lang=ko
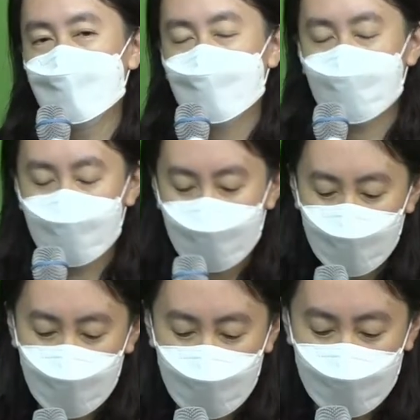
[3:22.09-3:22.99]

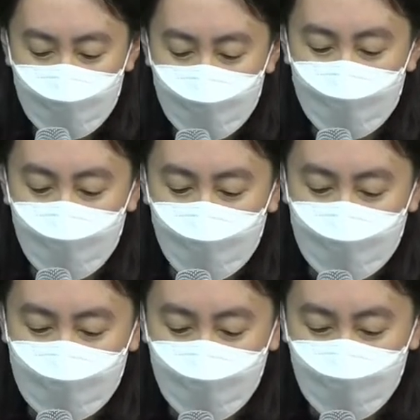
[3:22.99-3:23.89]
긍휼하, 긍휼히
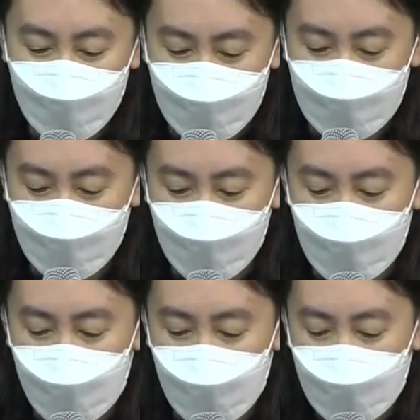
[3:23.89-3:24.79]
여기시는 줄
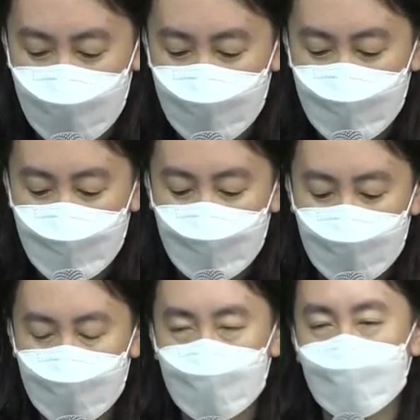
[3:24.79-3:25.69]
믿습니다.
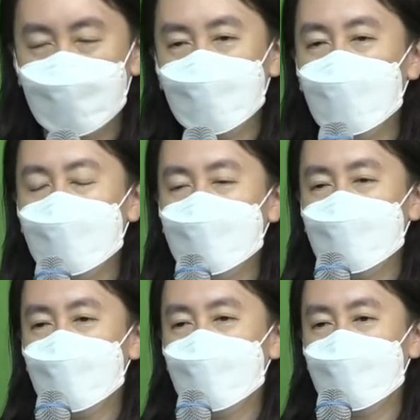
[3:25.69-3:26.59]
그래서
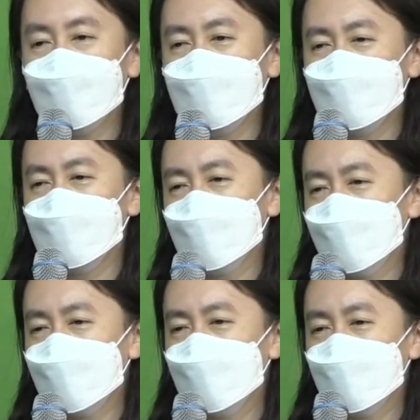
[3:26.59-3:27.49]
기도하면서 이 말씀을
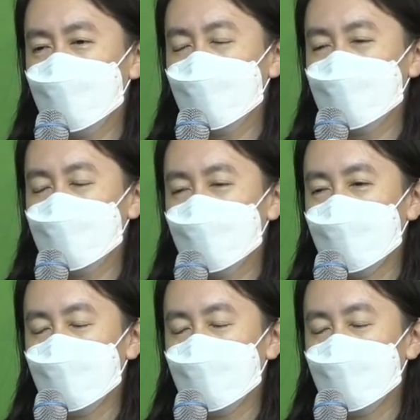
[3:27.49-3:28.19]
붙들고 기도했어요.